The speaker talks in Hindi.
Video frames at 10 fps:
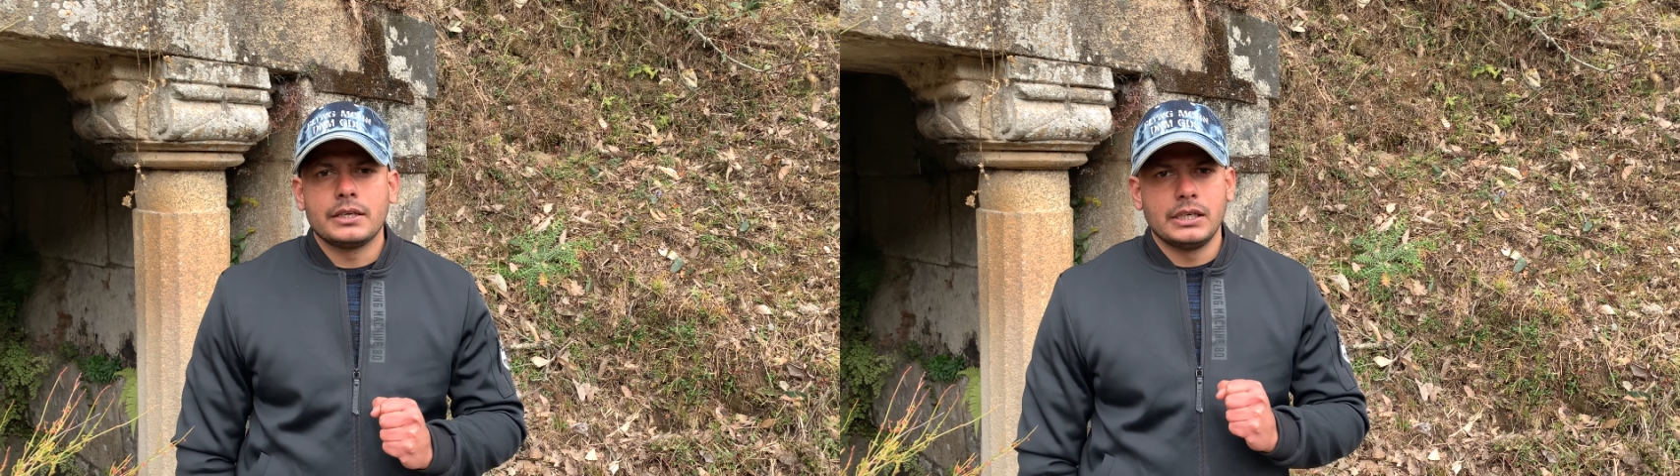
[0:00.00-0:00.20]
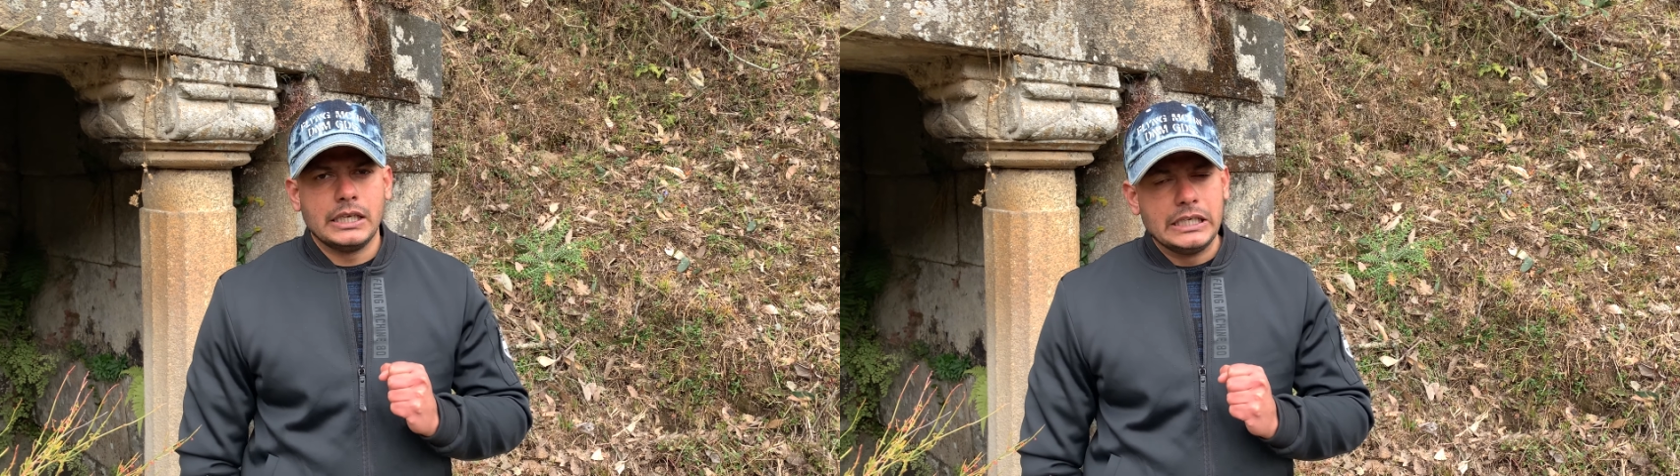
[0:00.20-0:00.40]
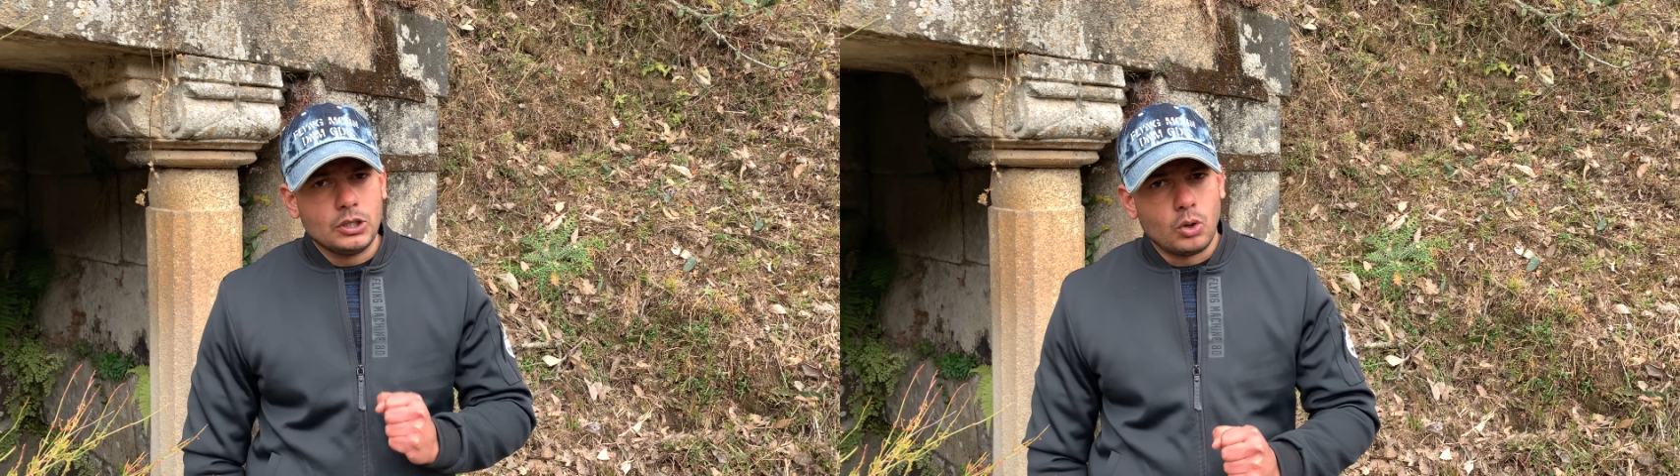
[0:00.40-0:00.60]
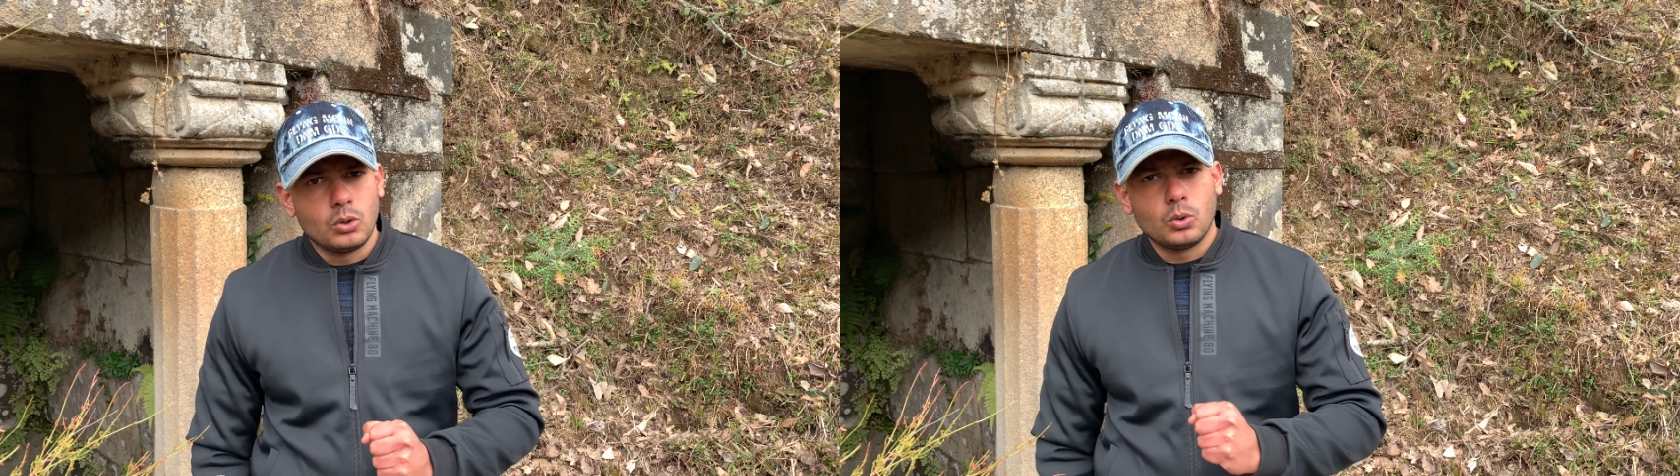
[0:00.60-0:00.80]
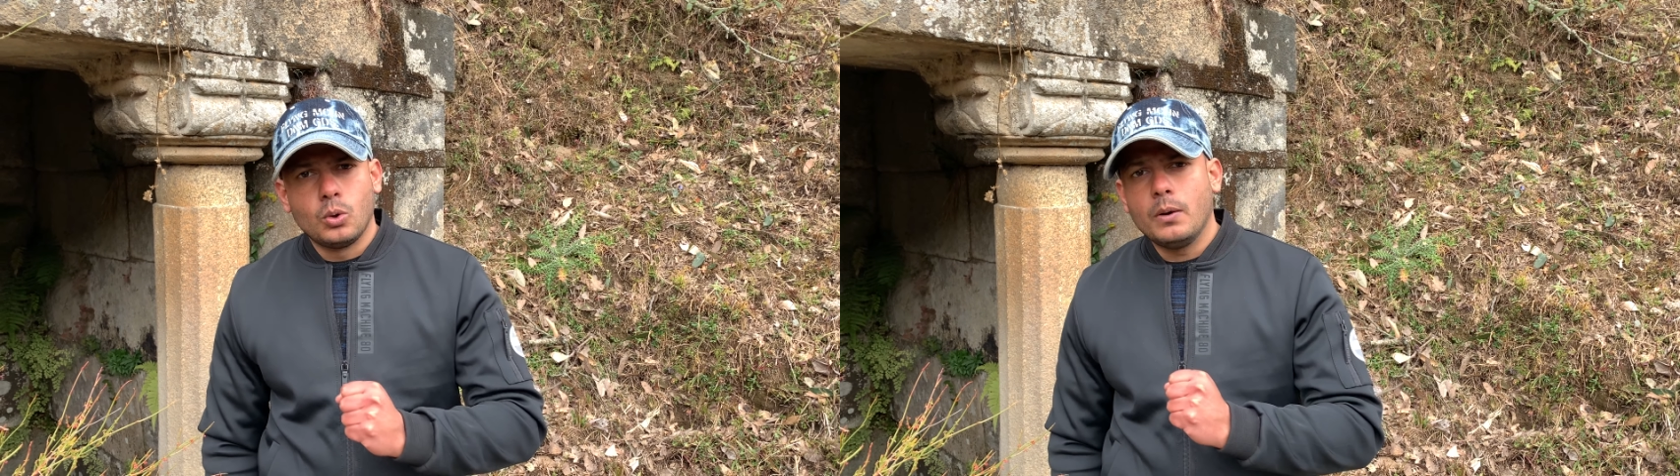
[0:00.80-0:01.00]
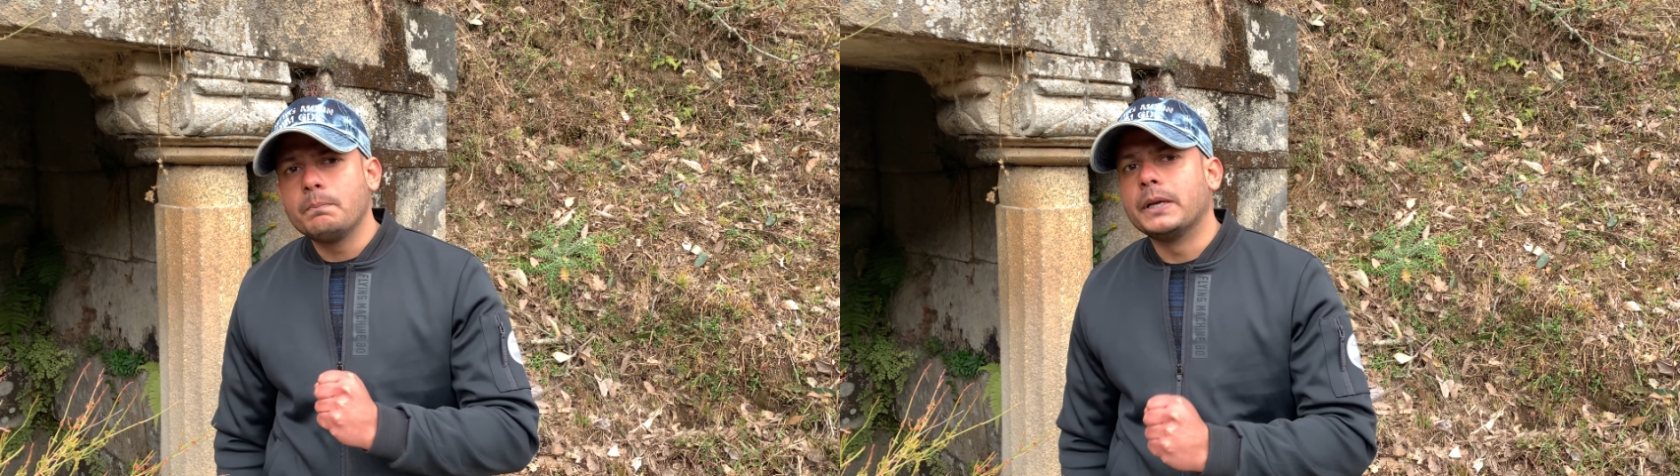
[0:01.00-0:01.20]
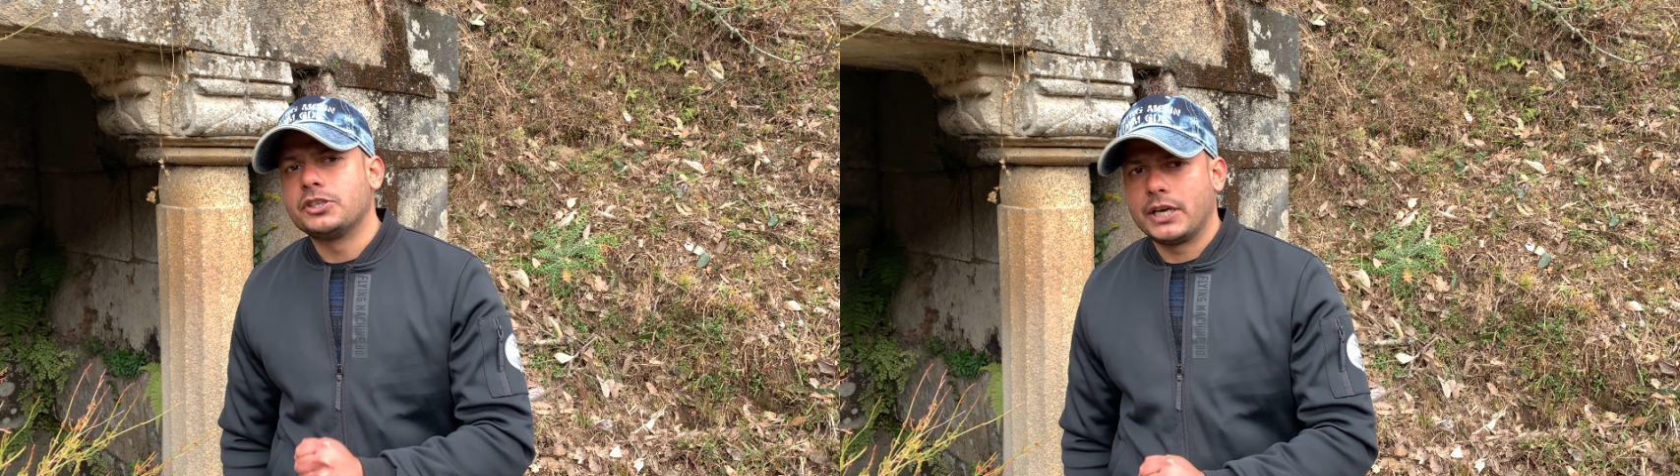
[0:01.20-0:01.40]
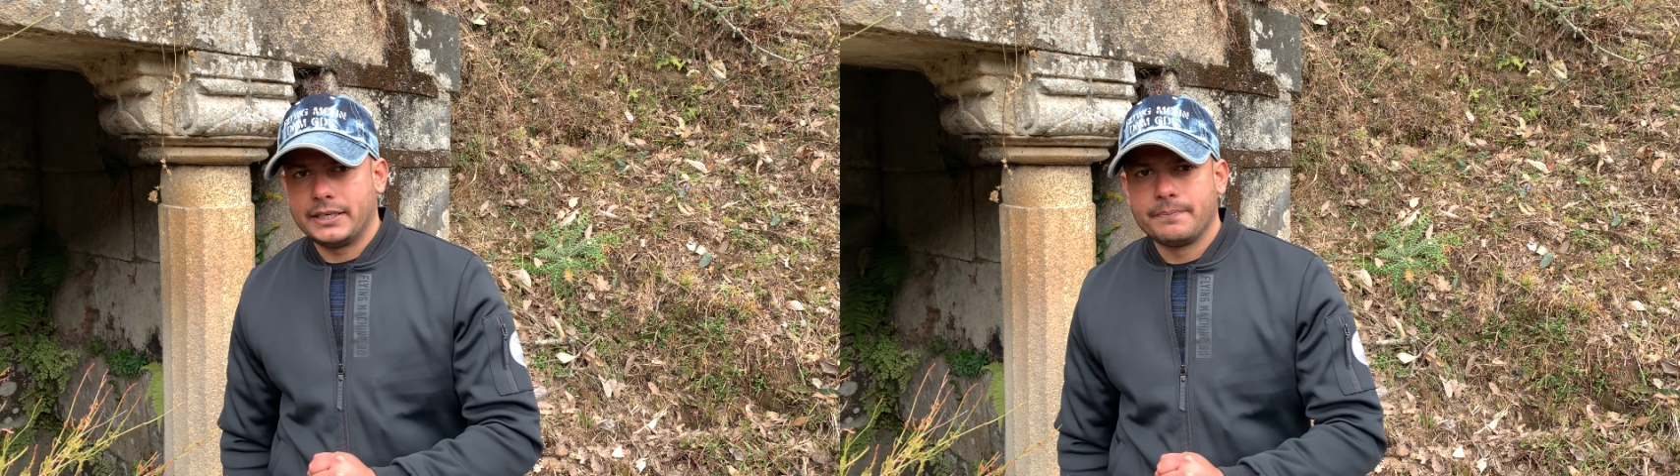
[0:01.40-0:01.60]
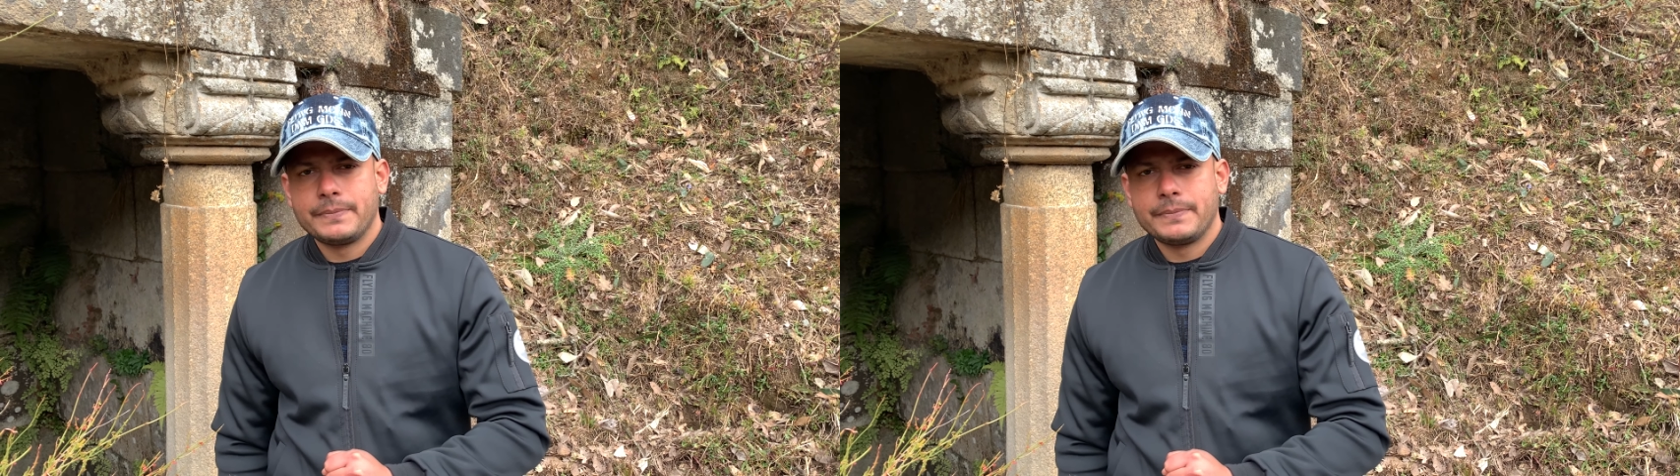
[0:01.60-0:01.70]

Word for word: कि इन नौलों को हम बचाएं